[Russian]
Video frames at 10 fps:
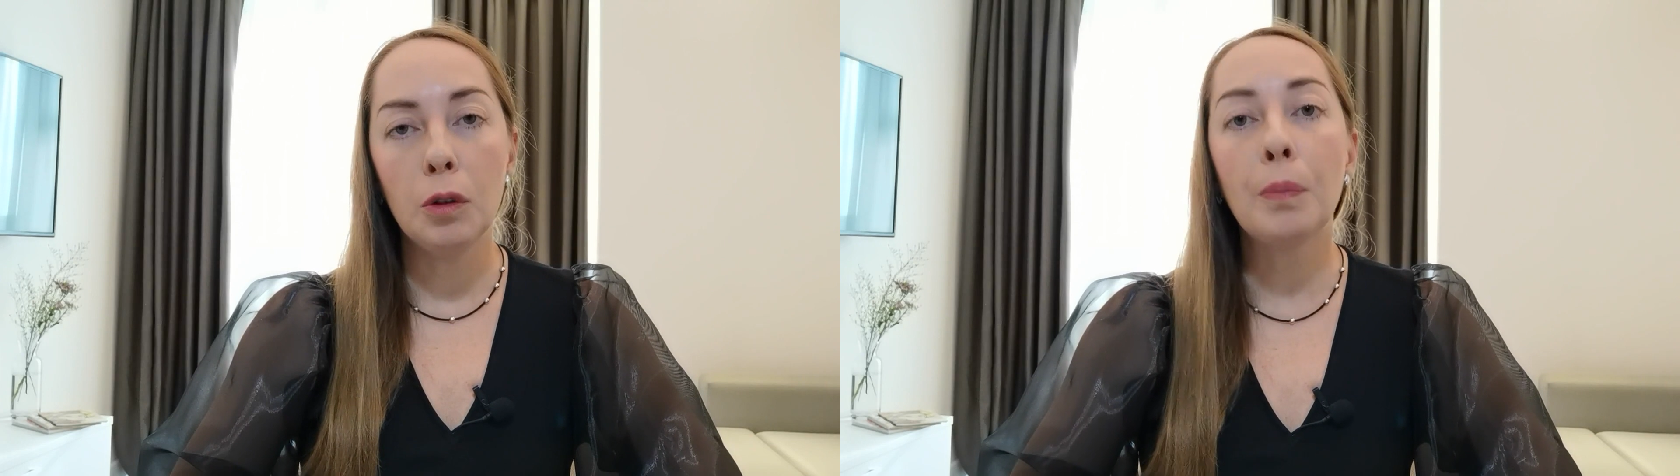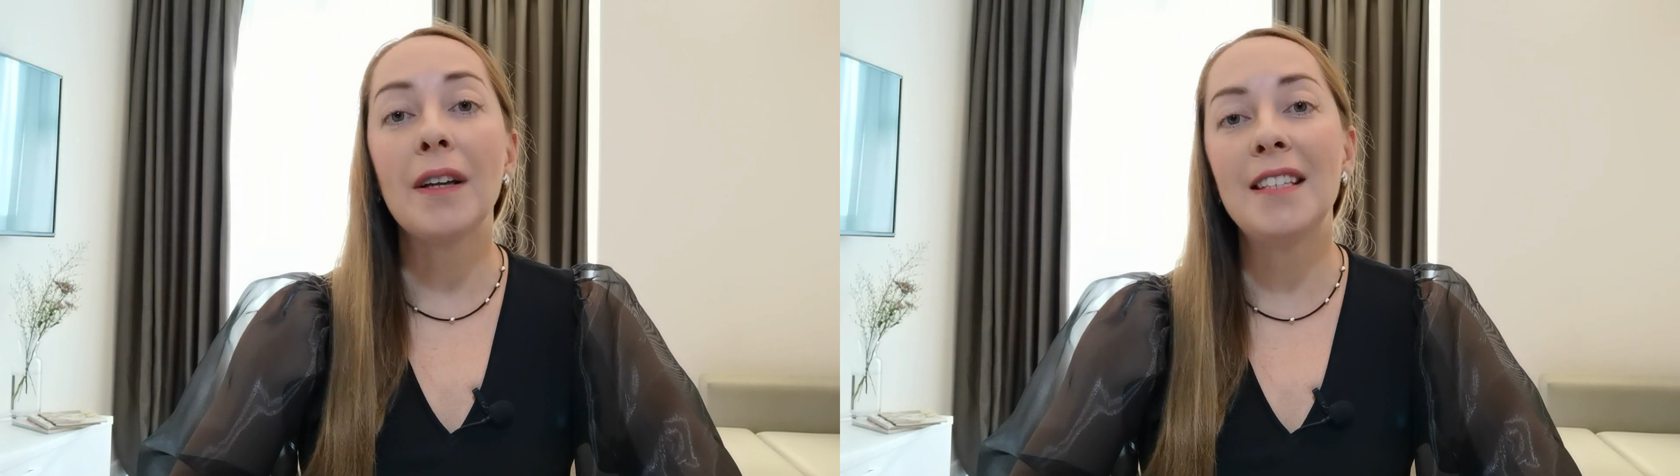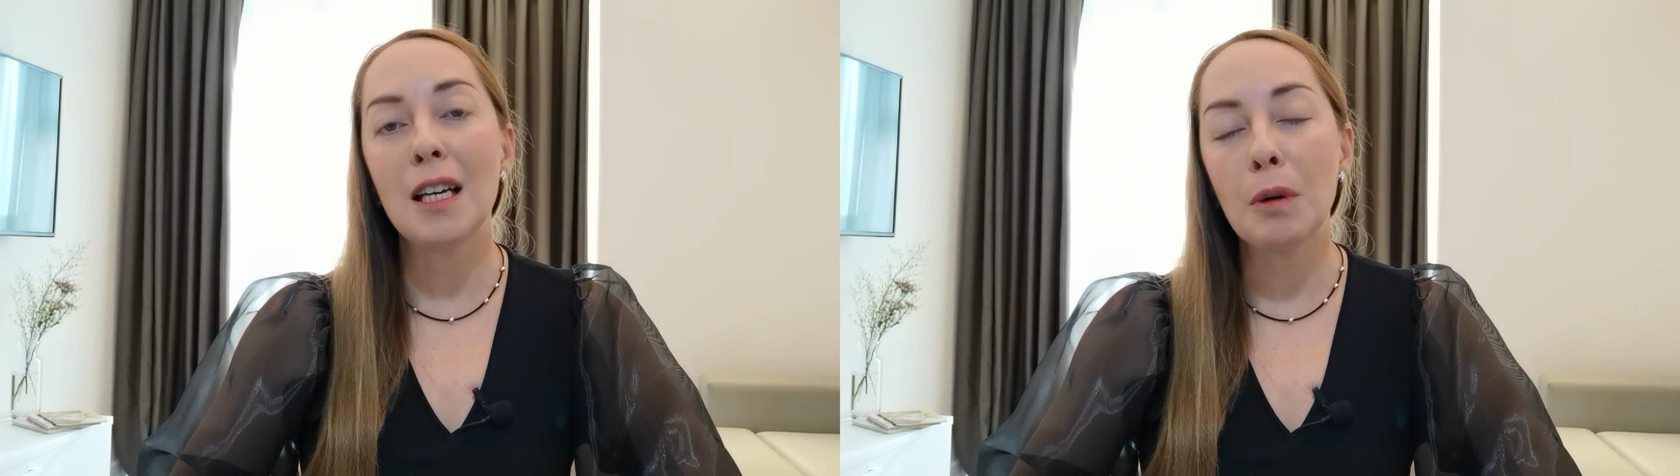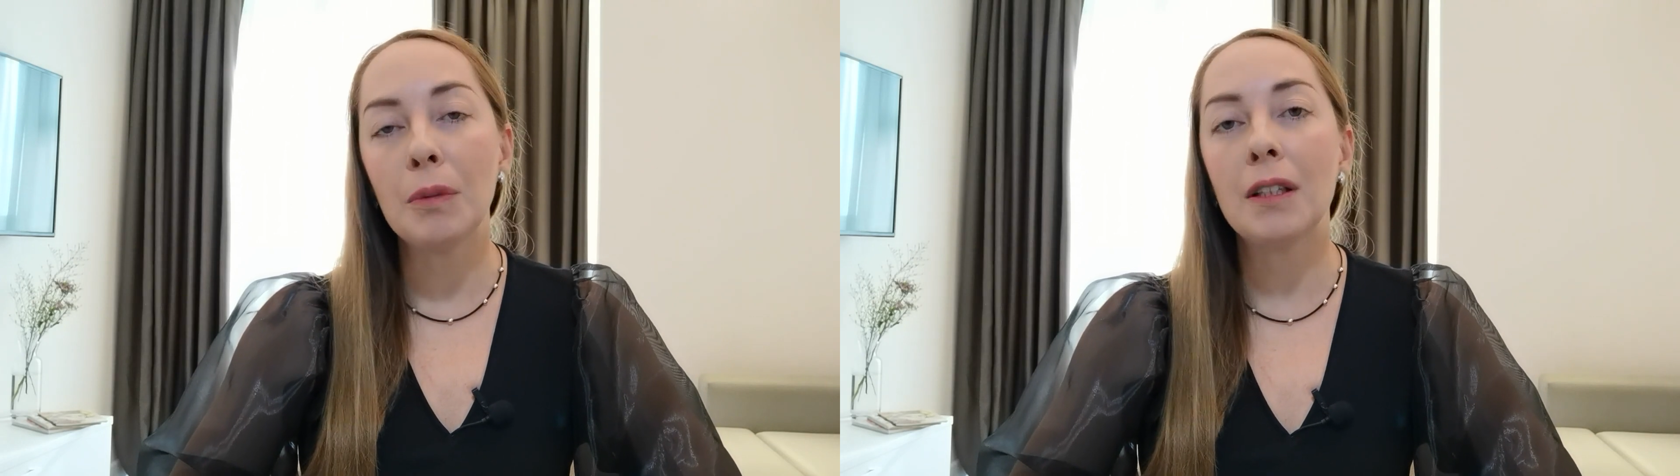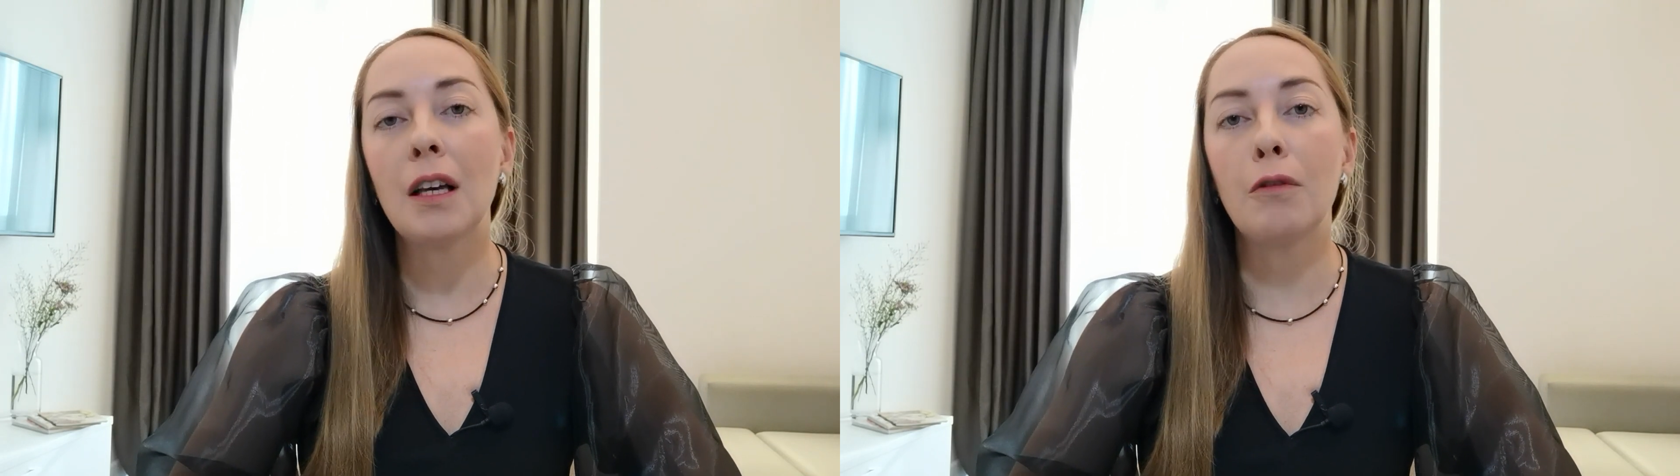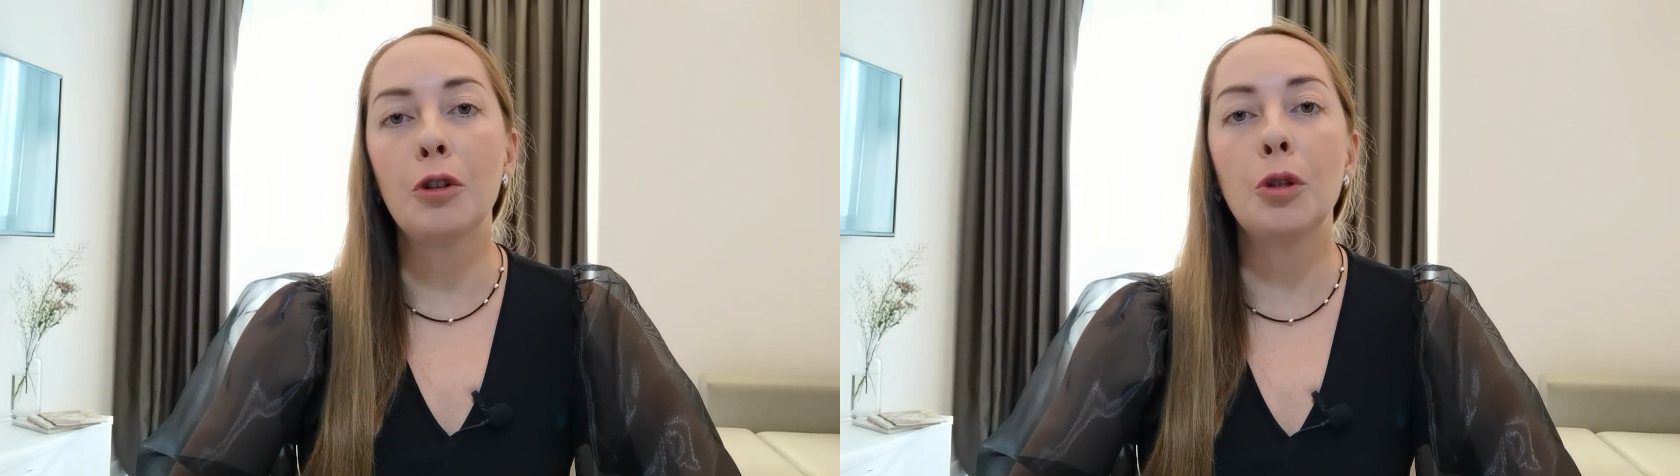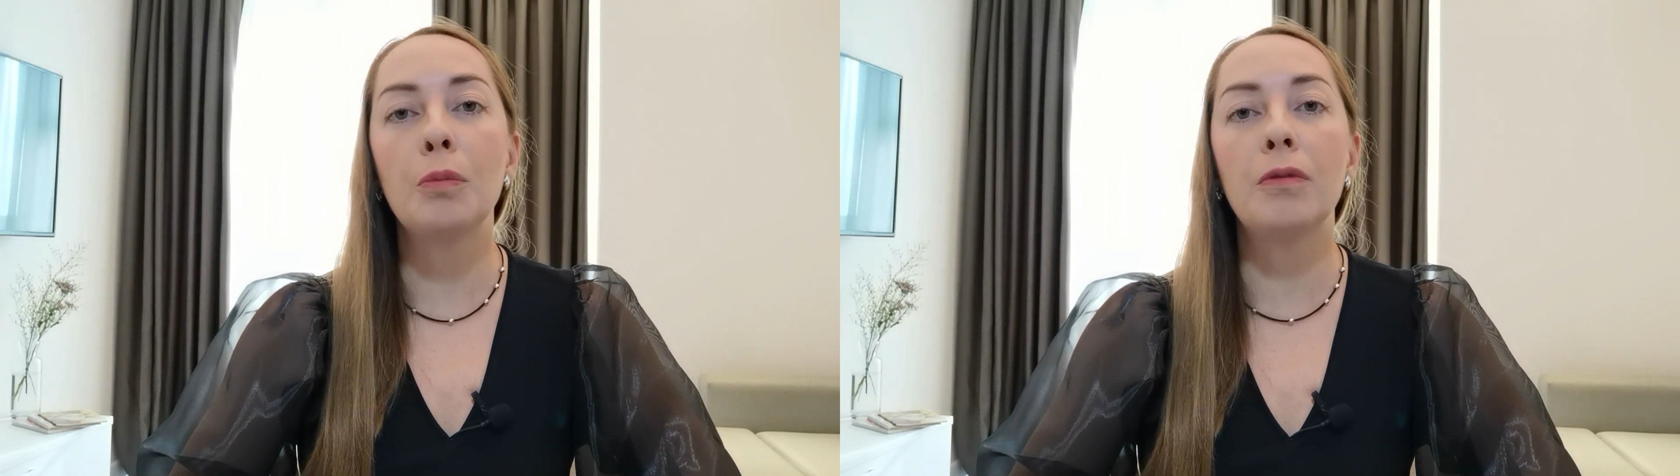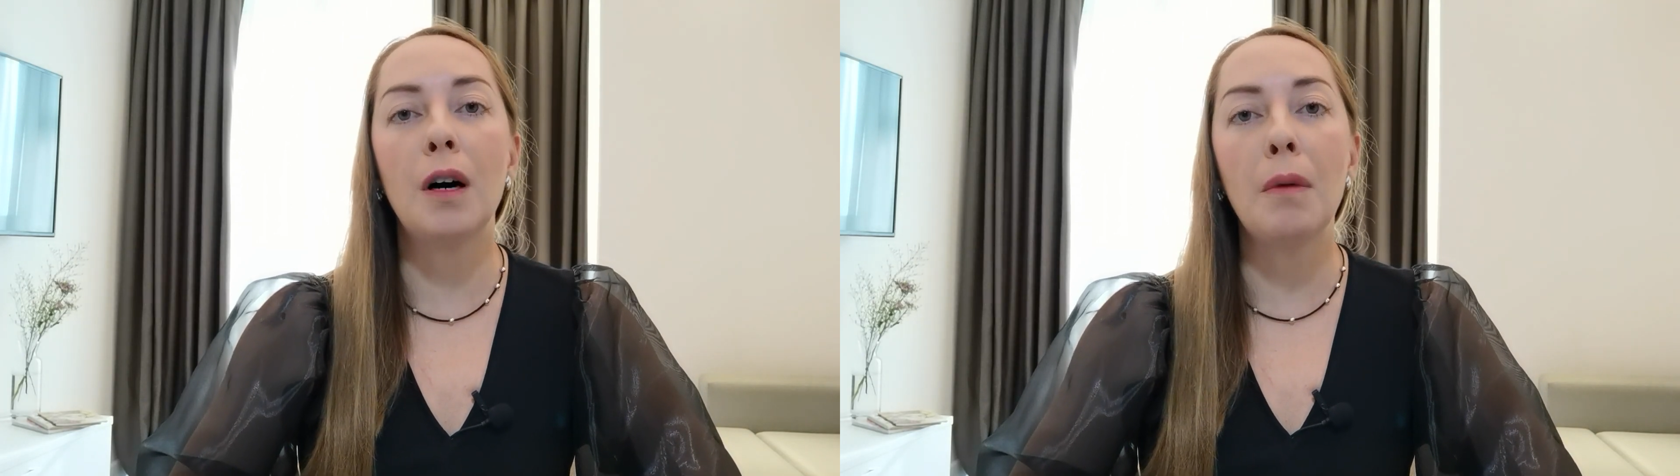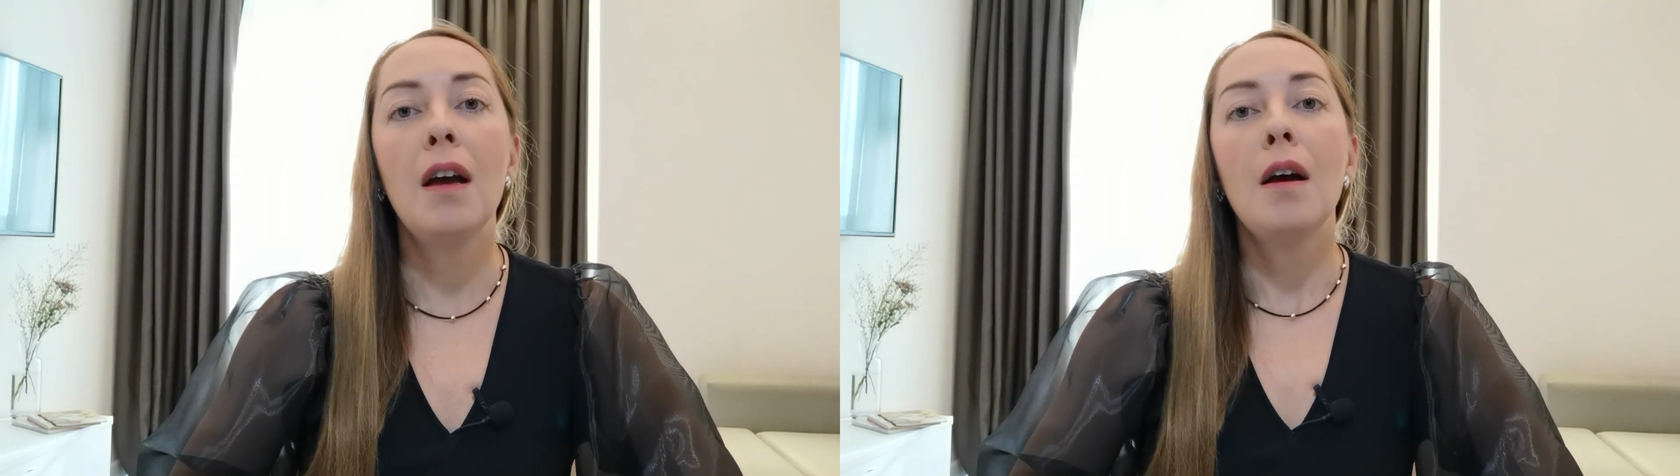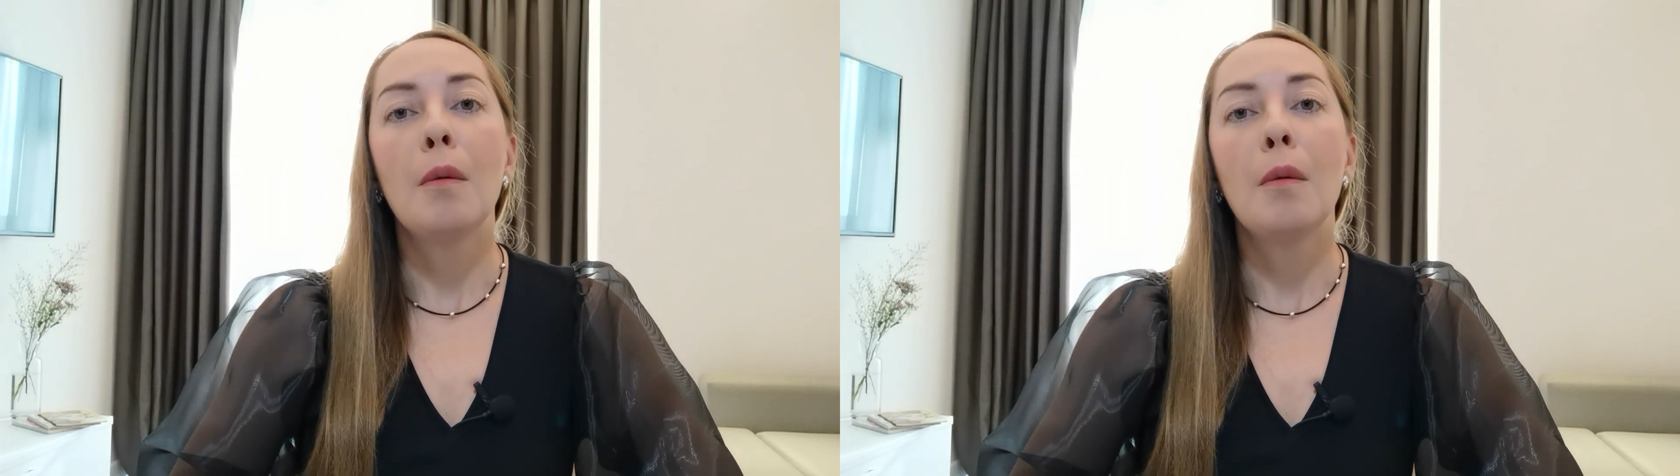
по темам, для того, чтобы вам